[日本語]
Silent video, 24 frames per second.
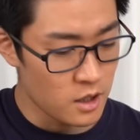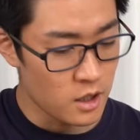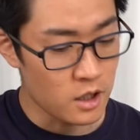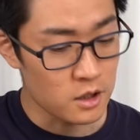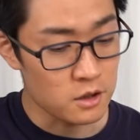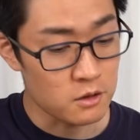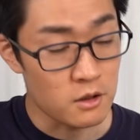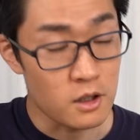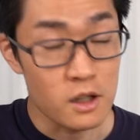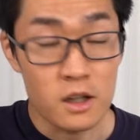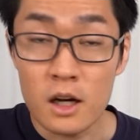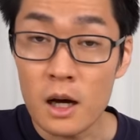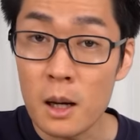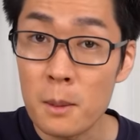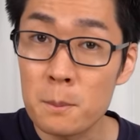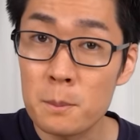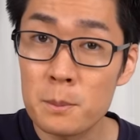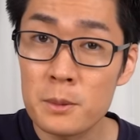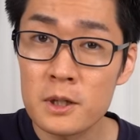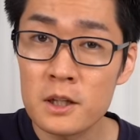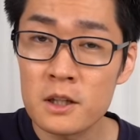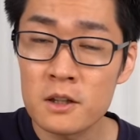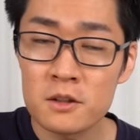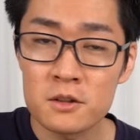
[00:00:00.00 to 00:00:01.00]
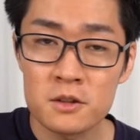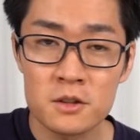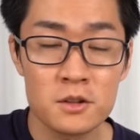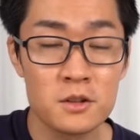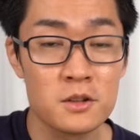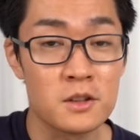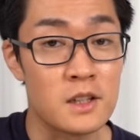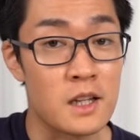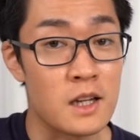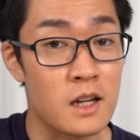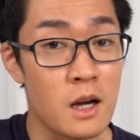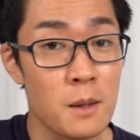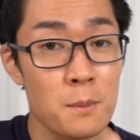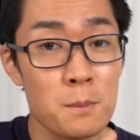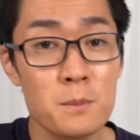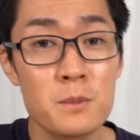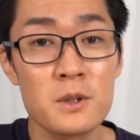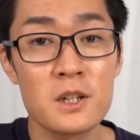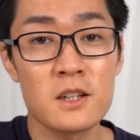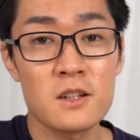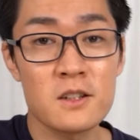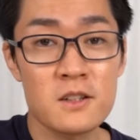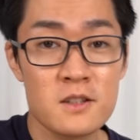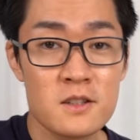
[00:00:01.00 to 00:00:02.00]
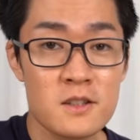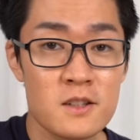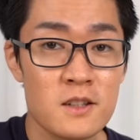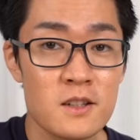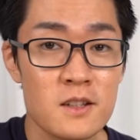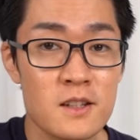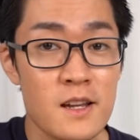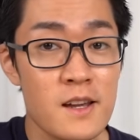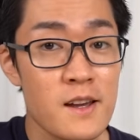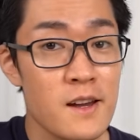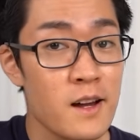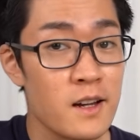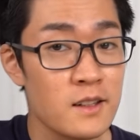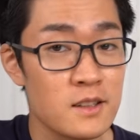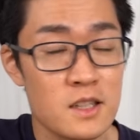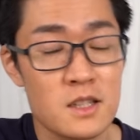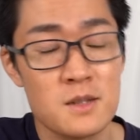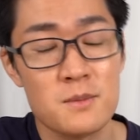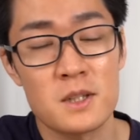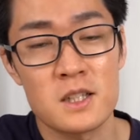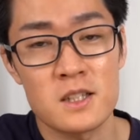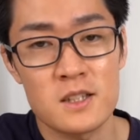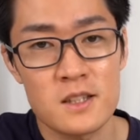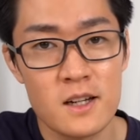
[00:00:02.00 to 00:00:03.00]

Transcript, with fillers: あとはカップリングとデカップリングについて話しまし